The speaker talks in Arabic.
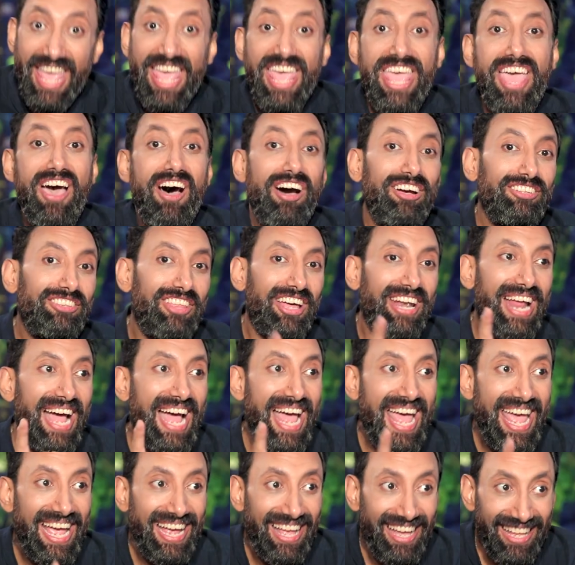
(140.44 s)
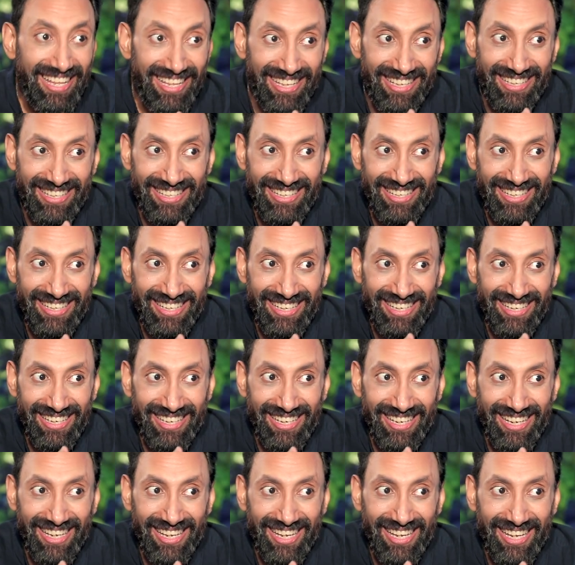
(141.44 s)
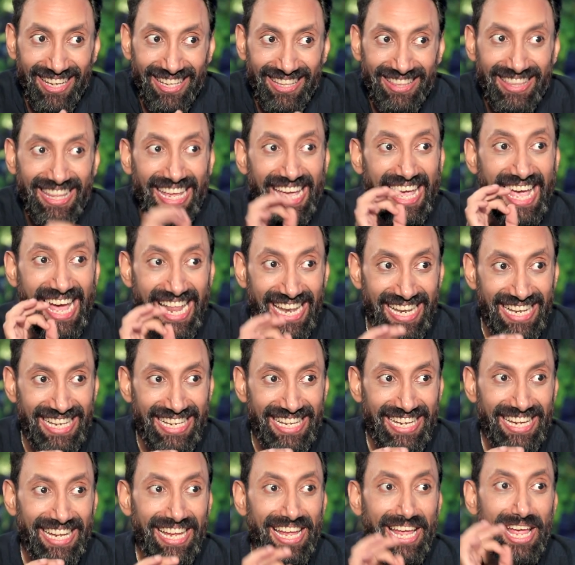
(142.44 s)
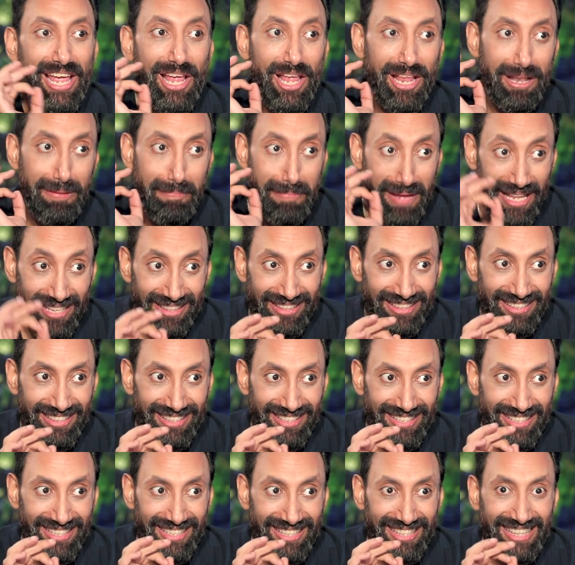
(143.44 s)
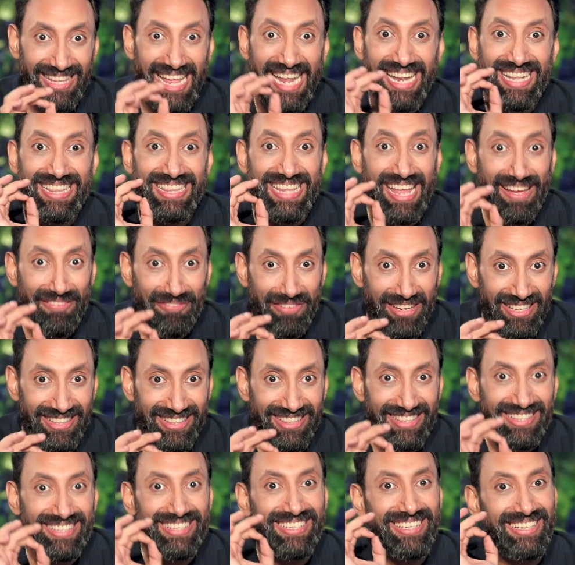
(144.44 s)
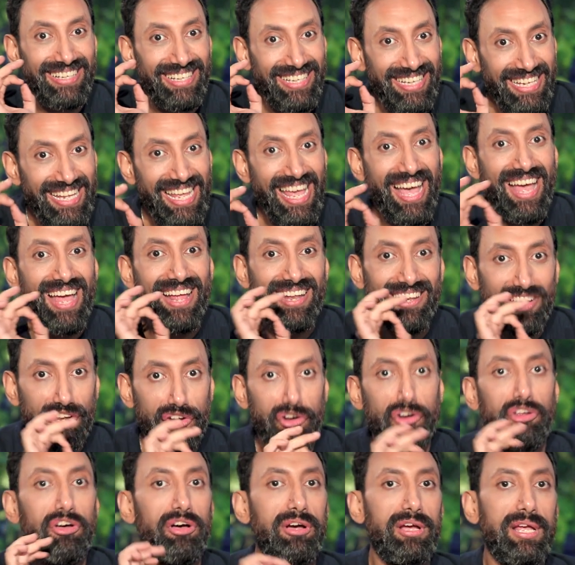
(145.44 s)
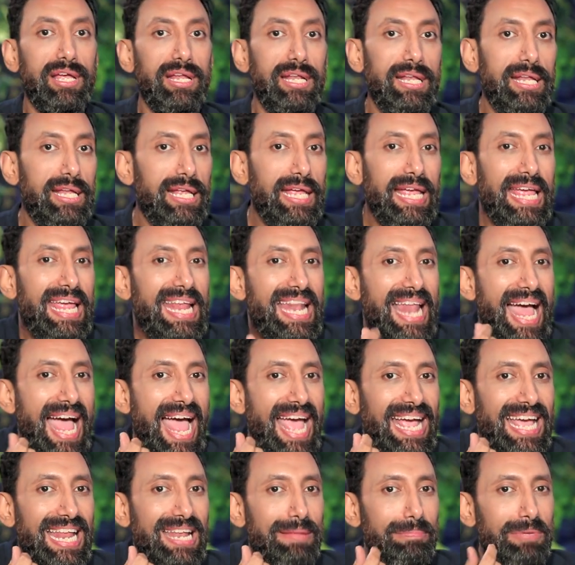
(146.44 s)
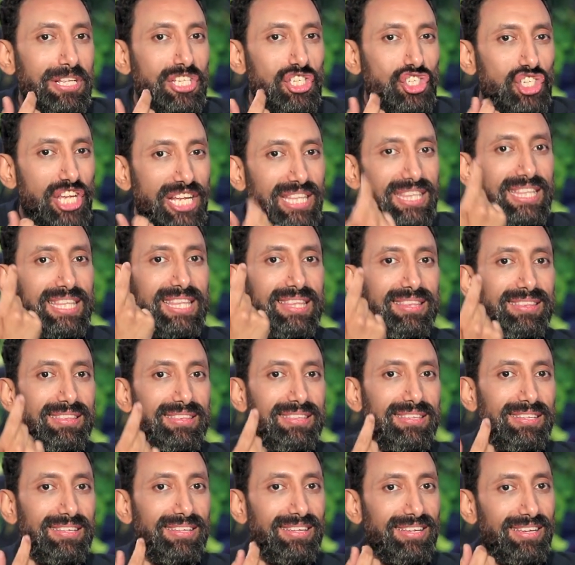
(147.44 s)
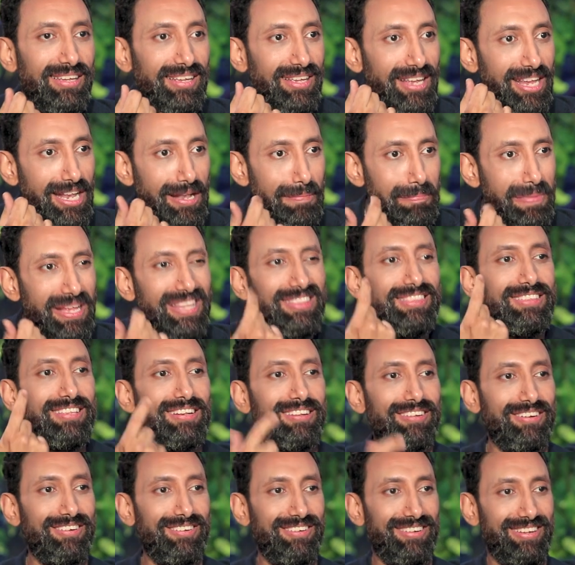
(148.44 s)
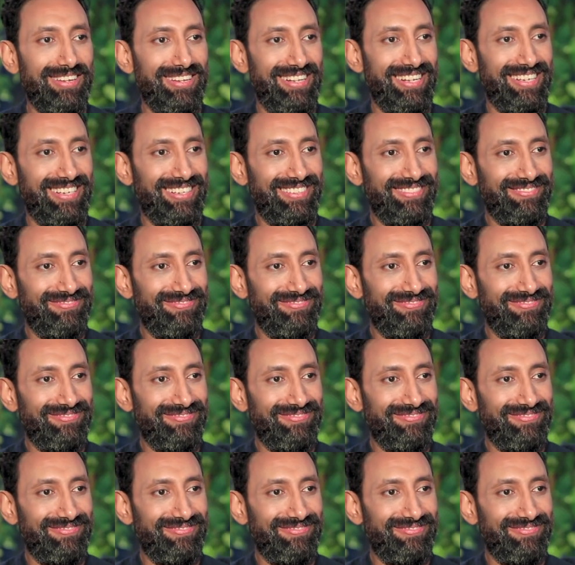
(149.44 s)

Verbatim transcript: ايه اكتر حاجه تخلي البنت تلتفت ليها للراجل ايه الحاجه اللي بتشد البنت للراجل